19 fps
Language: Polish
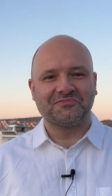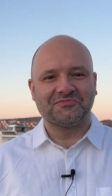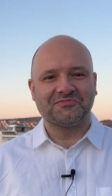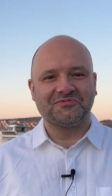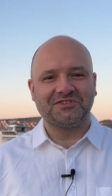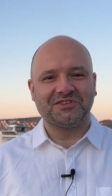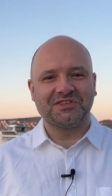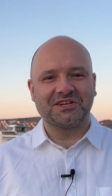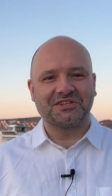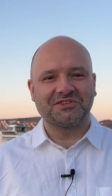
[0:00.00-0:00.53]

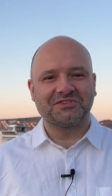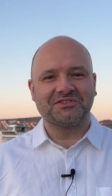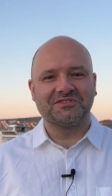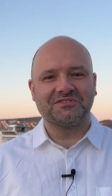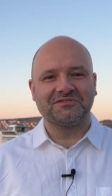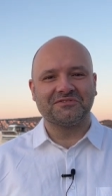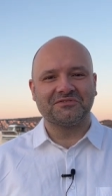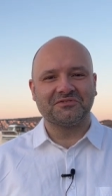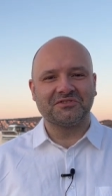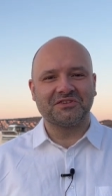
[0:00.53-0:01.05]
widać
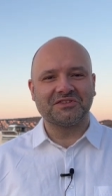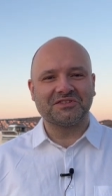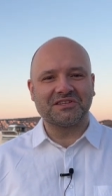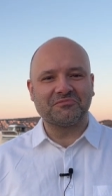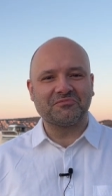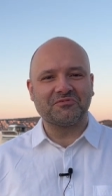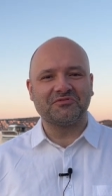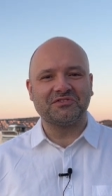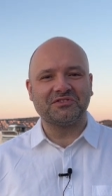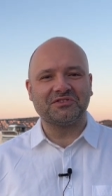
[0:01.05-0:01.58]
y,
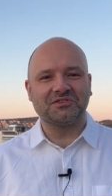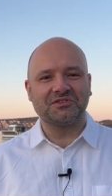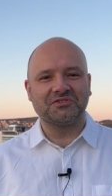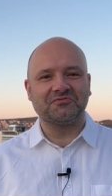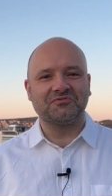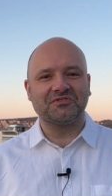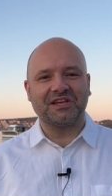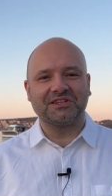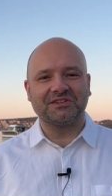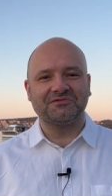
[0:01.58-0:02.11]
niesamowity
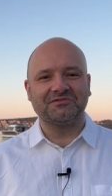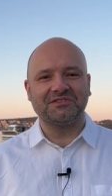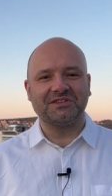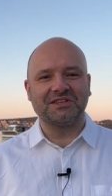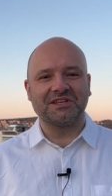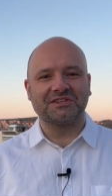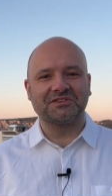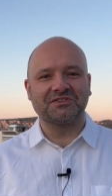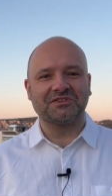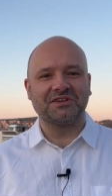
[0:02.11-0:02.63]
świat,
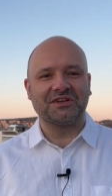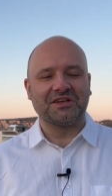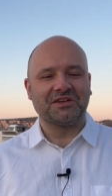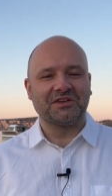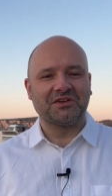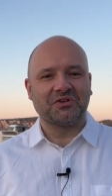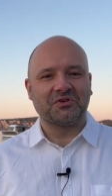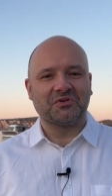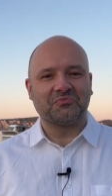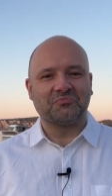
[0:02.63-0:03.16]
widać
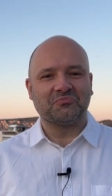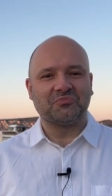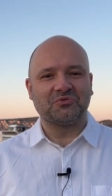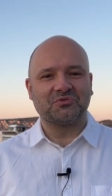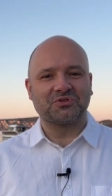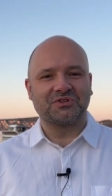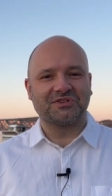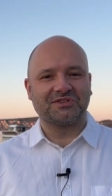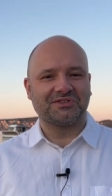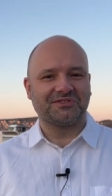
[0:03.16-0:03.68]

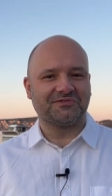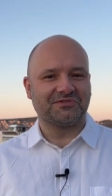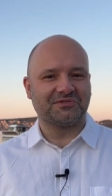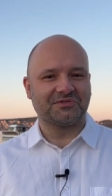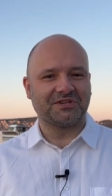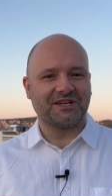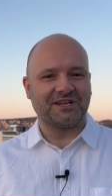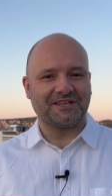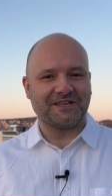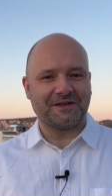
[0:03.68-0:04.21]
Boże
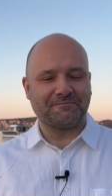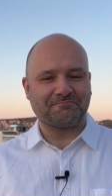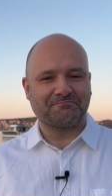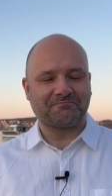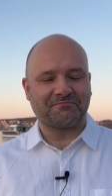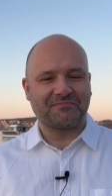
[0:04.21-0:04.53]
stworzenie.